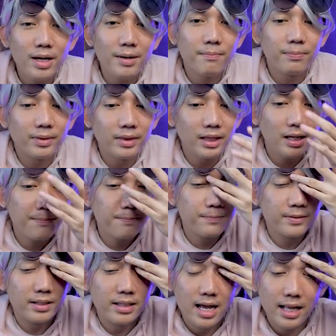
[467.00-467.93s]
meme
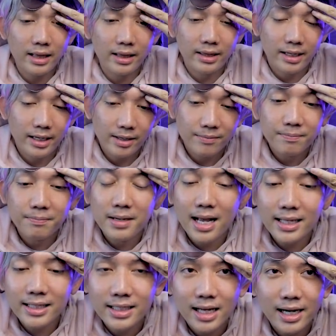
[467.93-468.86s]
tips dan trik
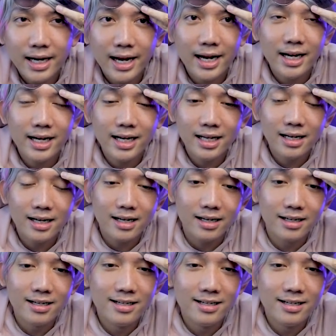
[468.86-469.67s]
belajar hacker